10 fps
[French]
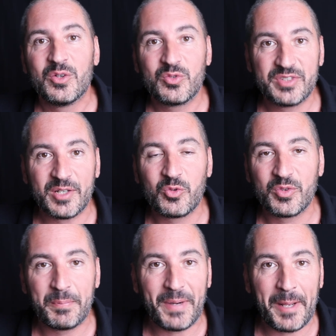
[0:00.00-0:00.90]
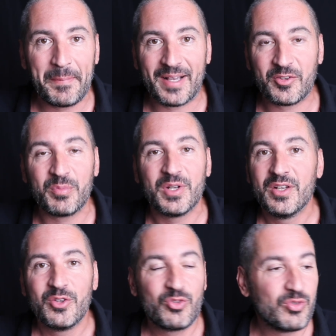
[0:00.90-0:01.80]
vous avez comparé par exemple
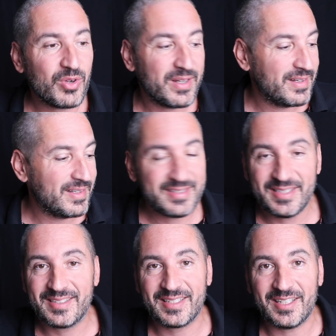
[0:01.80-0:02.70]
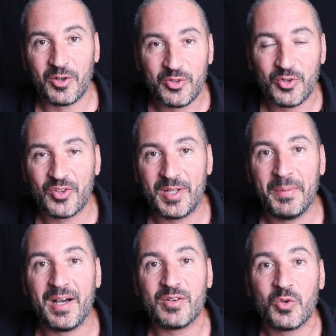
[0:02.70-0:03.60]
sur les, sites qui recensent les
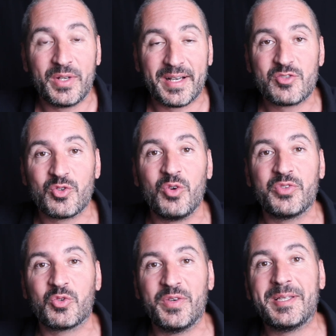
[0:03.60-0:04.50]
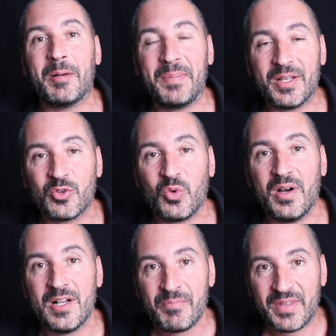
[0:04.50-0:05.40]
bars ou les restaurants, vous allez trouver qu'il y a plein
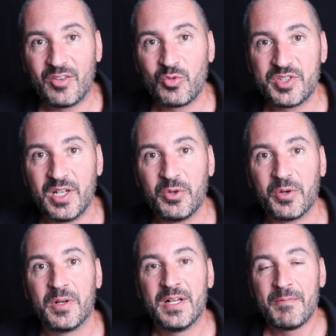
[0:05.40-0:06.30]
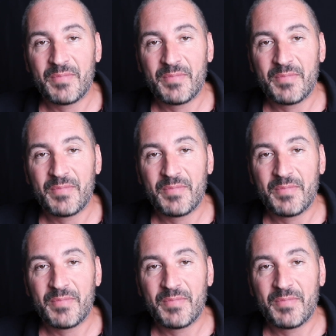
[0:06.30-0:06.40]
d'endroits qui sont chaleureux.